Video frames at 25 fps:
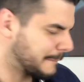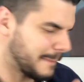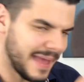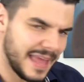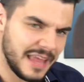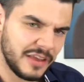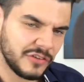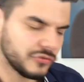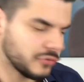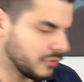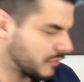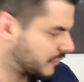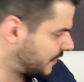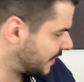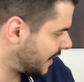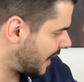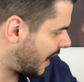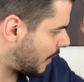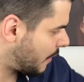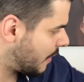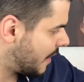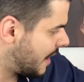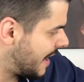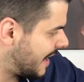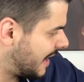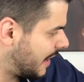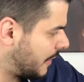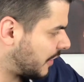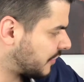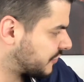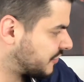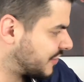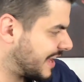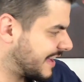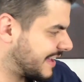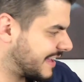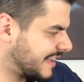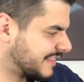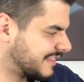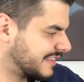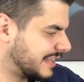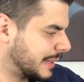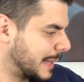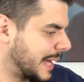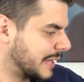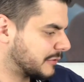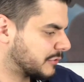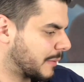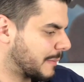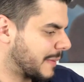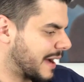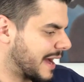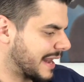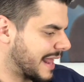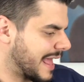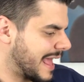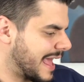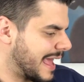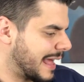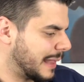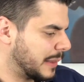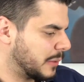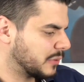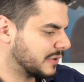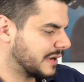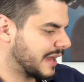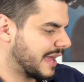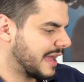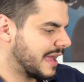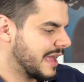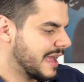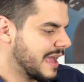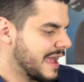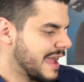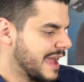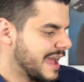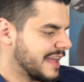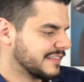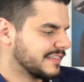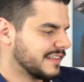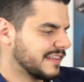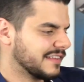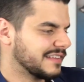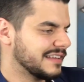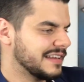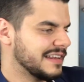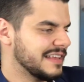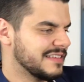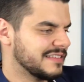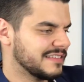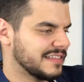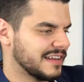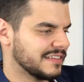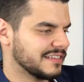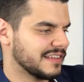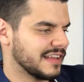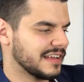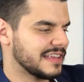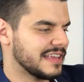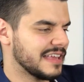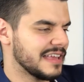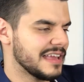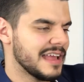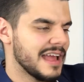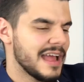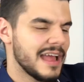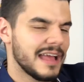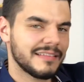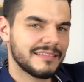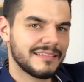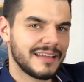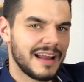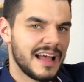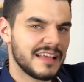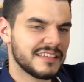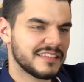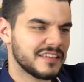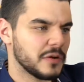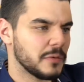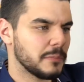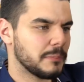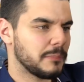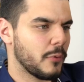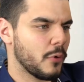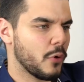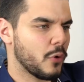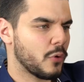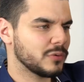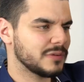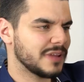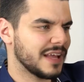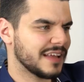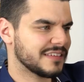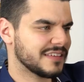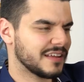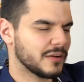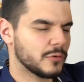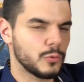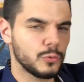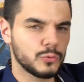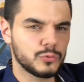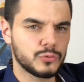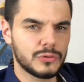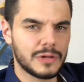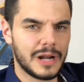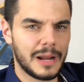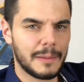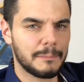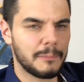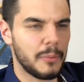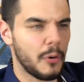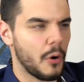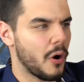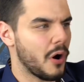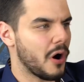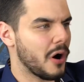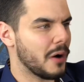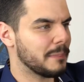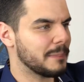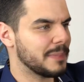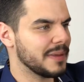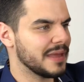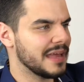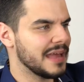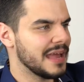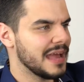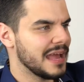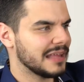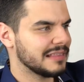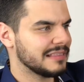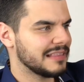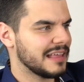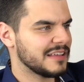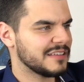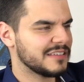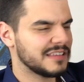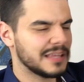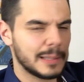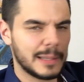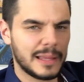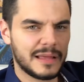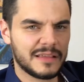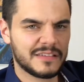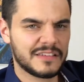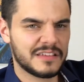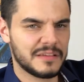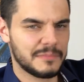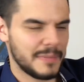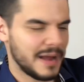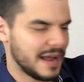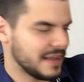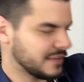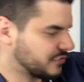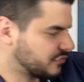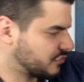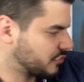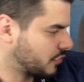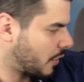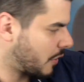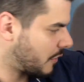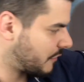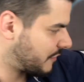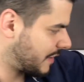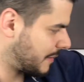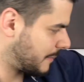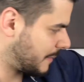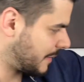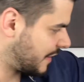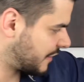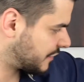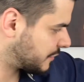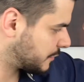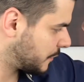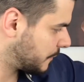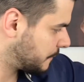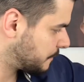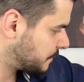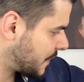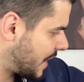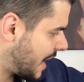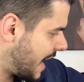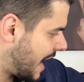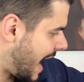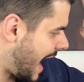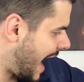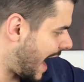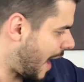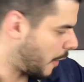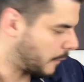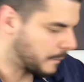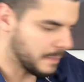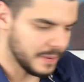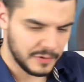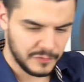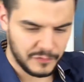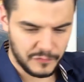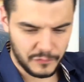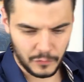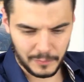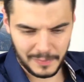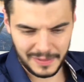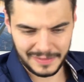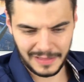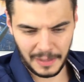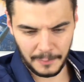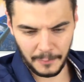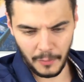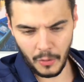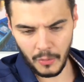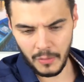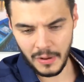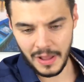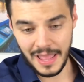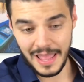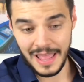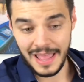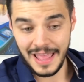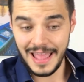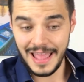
bem jovial. Eu achei que esse lado amarelo, né, essas listras aqui, trazem um pouco dessa cultura pop, desse lance mais jovem mesmo ao perfume, tá bom?